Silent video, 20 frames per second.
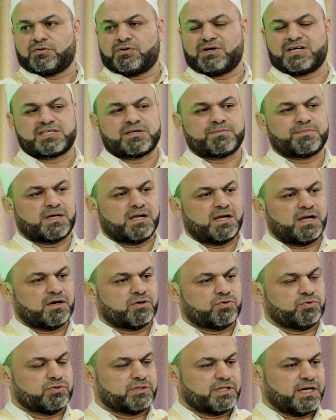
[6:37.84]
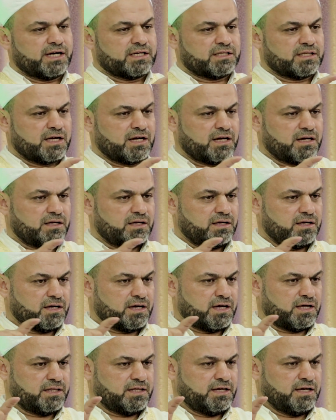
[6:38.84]
لازم كلنا نكون تحت
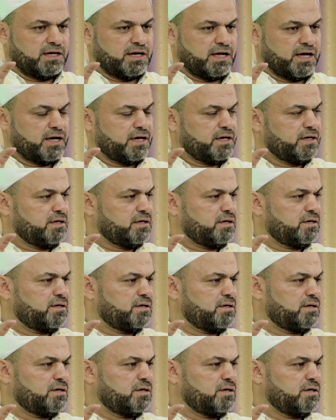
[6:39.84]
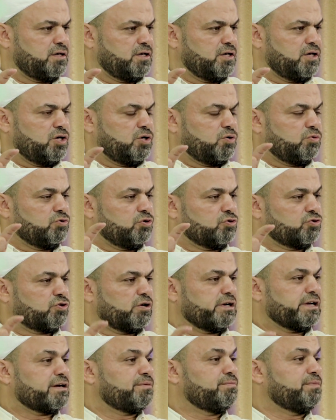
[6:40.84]
هذه الآية
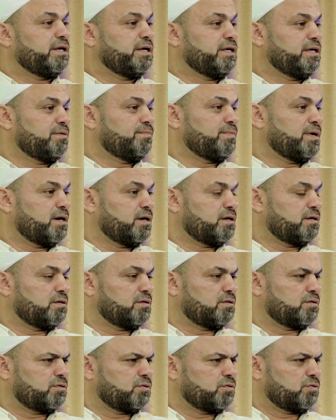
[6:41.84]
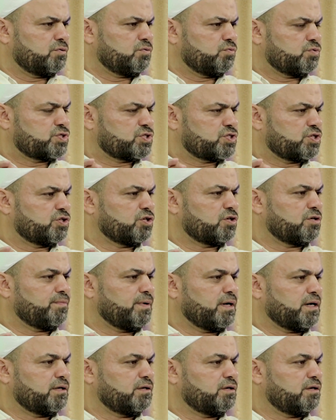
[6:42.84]
وننطلق من الإيمان والصدق
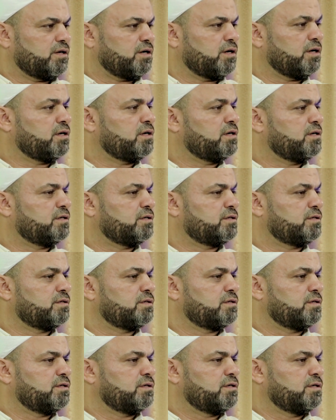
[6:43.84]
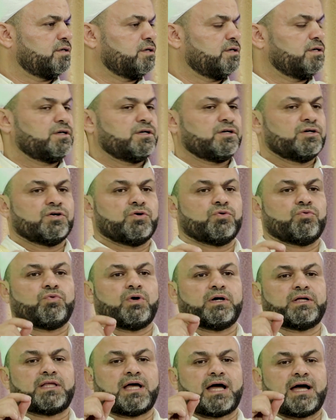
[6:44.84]
مع الله
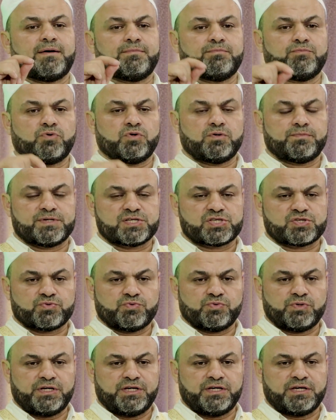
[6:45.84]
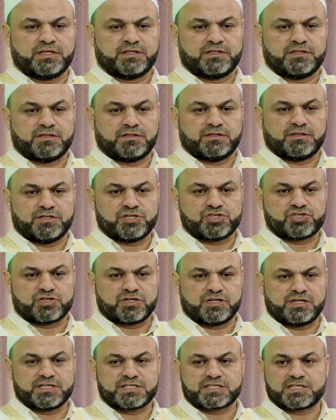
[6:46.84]
وتحمل مسؤولية
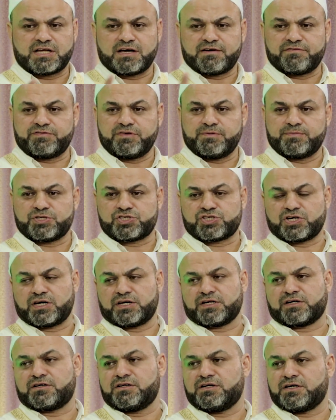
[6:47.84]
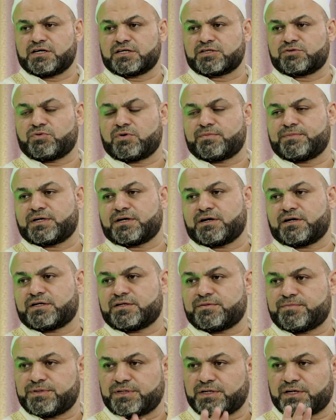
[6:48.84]
نشر الإسلام في مشارق الأرض
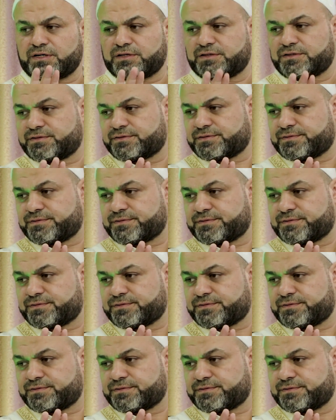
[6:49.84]
ومغاربها